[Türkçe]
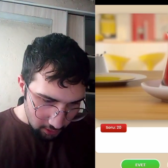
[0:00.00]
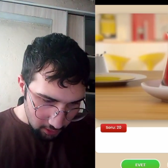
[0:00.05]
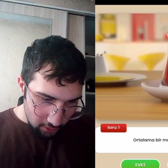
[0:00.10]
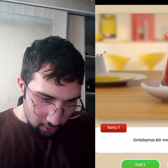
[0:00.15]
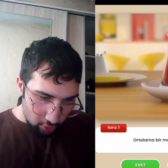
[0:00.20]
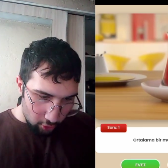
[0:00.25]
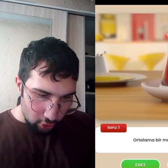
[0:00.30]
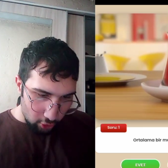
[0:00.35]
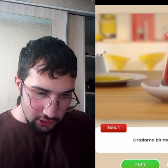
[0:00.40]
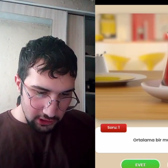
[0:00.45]

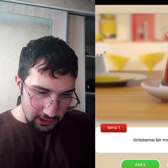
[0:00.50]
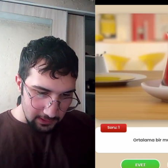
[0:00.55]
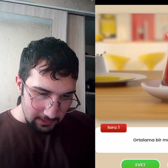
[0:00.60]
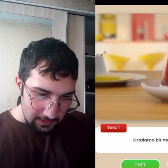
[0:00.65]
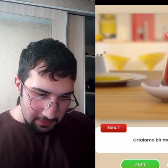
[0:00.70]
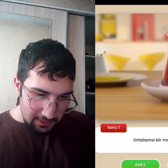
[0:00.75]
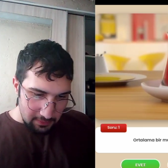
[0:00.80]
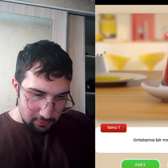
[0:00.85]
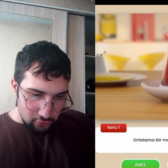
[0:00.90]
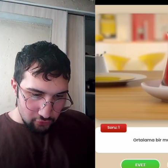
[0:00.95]

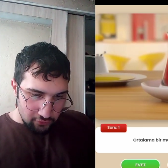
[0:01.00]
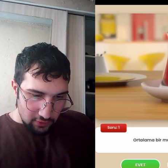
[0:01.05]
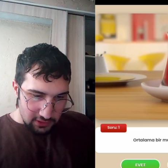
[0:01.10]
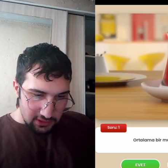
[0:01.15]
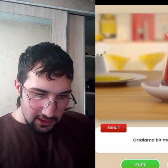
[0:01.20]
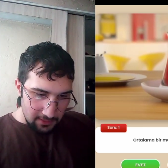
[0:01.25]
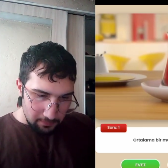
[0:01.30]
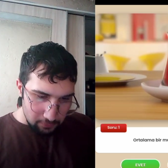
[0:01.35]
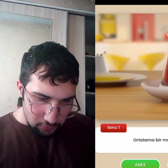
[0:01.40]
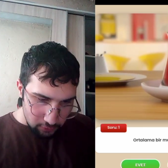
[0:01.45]
Ortama bir
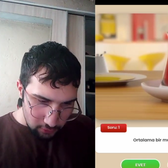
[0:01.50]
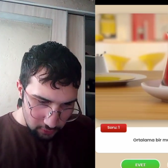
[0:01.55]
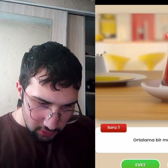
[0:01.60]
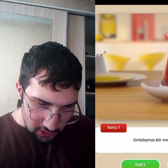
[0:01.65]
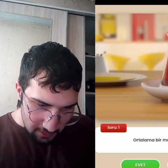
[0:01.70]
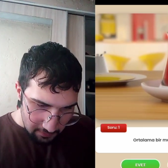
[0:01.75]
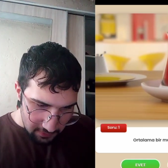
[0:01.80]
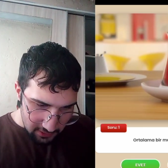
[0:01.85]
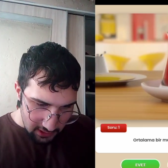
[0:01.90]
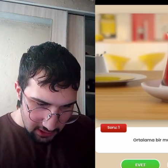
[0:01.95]
mutfakta
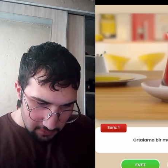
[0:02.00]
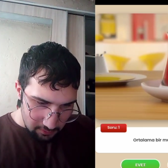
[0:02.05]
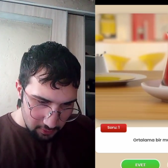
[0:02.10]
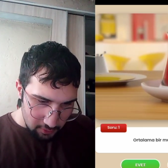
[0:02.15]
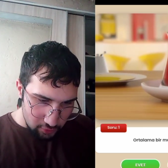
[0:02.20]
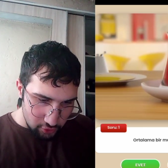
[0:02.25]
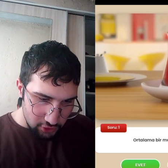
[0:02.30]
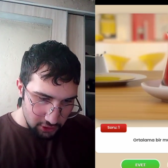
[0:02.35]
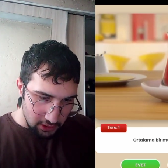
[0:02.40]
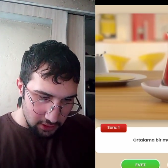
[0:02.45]
bulunabilir
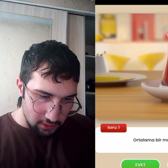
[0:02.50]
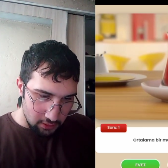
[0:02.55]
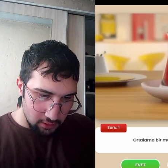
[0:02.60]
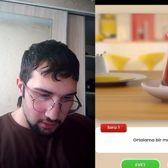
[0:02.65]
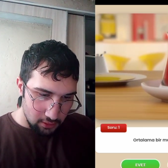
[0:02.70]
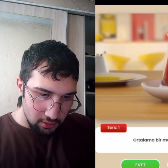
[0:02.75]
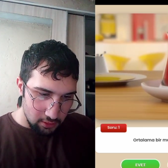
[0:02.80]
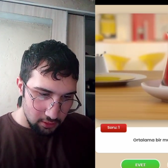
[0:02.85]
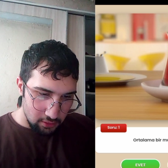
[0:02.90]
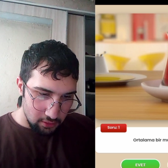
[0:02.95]
mi bu şey?
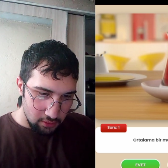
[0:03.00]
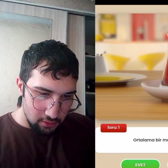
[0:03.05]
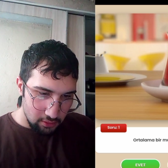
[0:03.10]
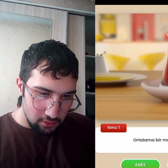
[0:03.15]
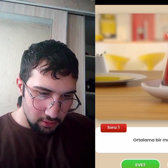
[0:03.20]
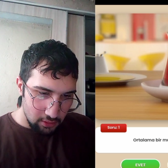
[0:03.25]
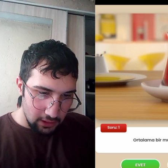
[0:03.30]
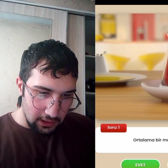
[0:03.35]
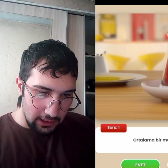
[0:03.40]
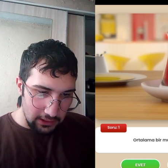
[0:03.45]

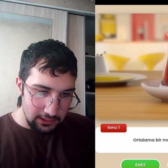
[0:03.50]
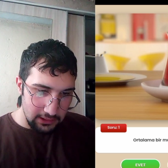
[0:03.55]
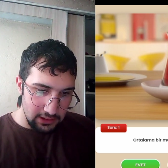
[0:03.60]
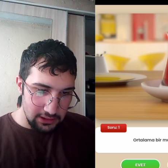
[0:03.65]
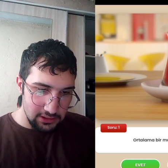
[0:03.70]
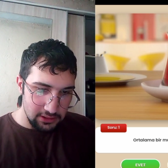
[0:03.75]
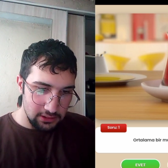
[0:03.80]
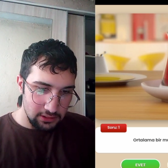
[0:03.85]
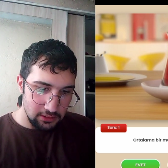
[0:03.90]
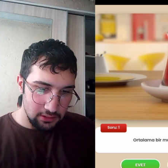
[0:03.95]

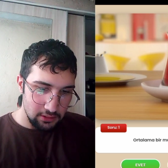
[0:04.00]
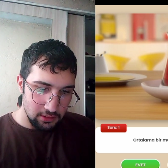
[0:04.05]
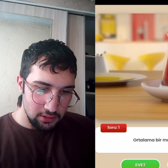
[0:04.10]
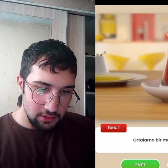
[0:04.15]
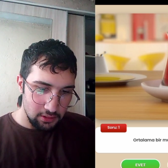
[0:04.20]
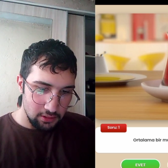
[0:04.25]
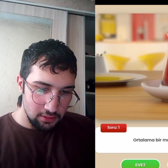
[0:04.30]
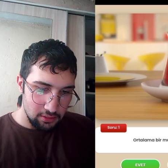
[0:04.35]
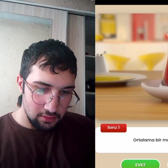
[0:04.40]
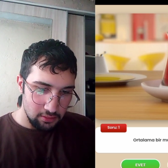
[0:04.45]
Kardeş.
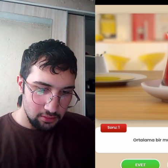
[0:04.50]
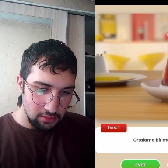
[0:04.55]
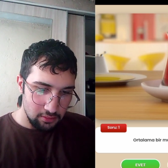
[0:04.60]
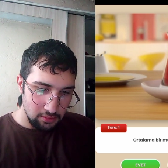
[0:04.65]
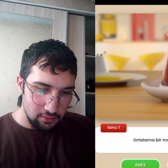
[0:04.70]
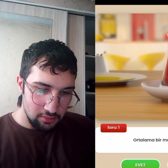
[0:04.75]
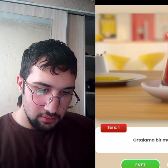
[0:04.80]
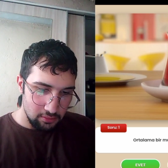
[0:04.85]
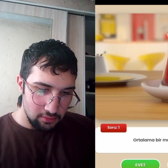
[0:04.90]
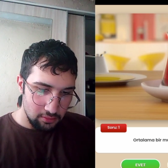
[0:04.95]

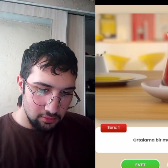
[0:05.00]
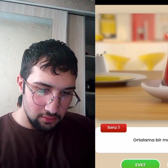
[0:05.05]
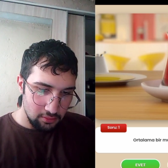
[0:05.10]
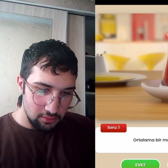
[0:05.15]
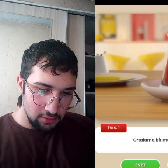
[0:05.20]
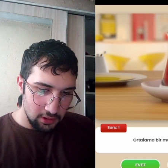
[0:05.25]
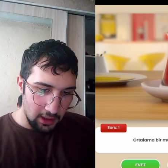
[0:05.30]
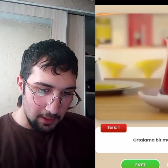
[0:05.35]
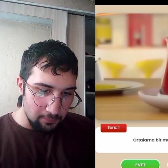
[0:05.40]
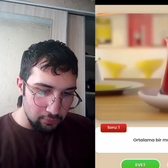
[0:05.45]

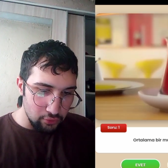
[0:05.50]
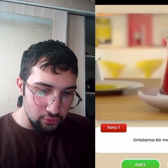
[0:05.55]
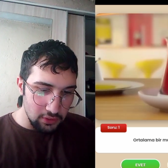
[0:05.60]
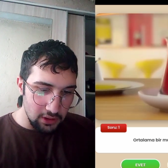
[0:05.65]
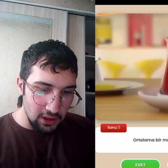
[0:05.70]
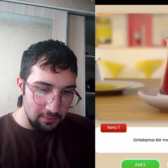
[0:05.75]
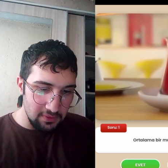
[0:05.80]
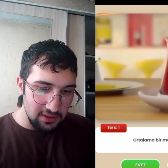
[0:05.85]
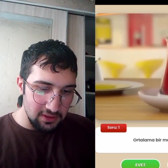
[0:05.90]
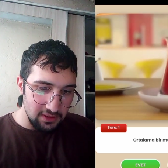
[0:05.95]
Ya
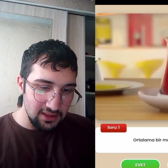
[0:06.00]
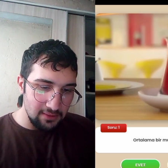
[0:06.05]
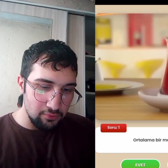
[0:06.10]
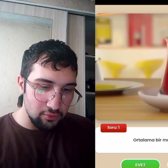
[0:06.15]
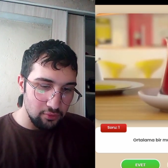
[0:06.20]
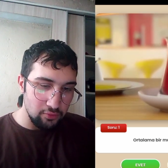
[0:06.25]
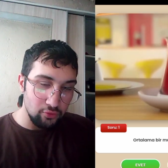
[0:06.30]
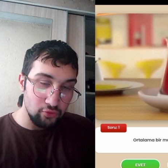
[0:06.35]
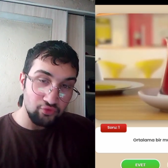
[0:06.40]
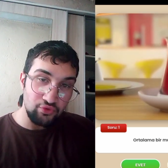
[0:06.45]
bulunabilir de
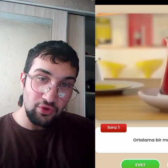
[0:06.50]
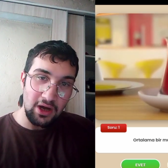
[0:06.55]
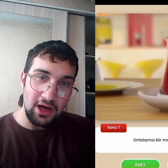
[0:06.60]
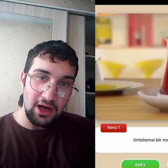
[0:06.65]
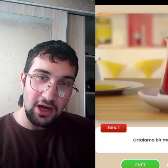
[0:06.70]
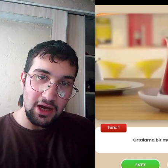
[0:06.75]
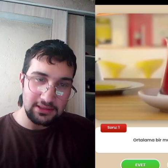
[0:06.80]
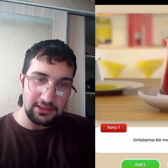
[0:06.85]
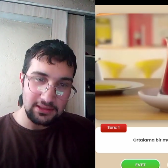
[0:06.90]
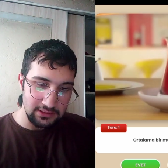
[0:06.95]
bu mutfak
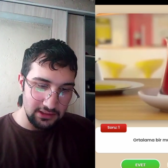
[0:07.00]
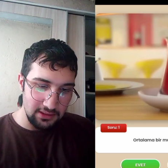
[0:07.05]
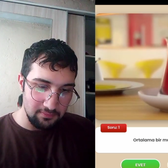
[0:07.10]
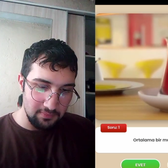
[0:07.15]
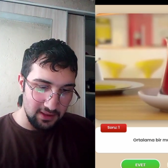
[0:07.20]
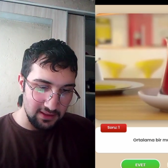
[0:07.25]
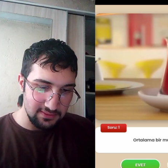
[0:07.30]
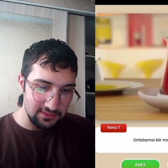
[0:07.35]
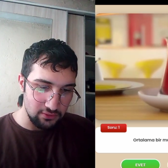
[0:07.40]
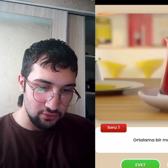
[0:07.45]
aletlerinden
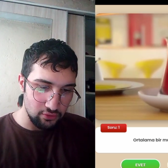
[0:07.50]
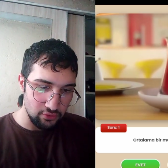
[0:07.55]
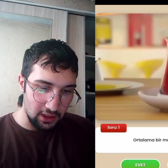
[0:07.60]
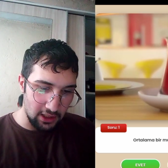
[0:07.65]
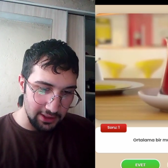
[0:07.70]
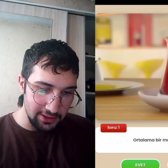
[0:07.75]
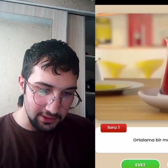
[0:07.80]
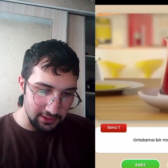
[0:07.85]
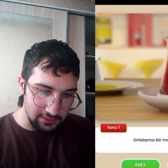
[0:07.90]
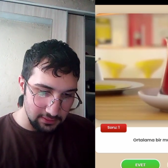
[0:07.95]
bahsediyor.
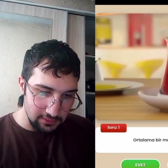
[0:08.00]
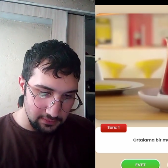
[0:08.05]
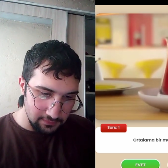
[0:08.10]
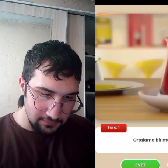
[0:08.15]
Hayır.